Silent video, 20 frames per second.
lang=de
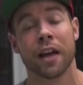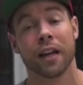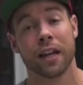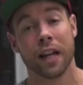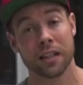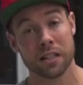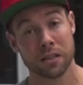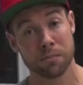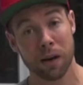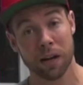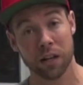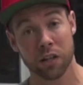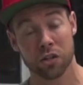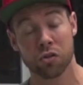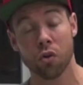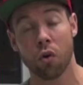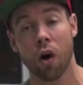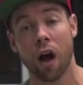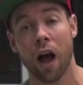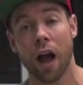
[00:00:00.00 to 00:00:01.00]
Jetzt mache ich
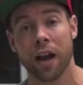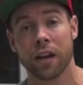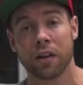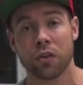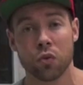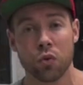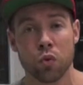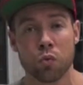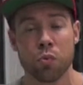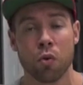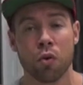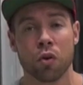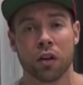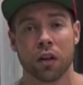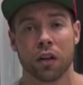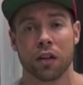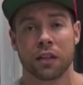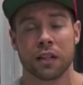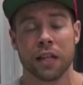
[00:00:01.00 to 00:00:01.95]
doch eine Übung, äh,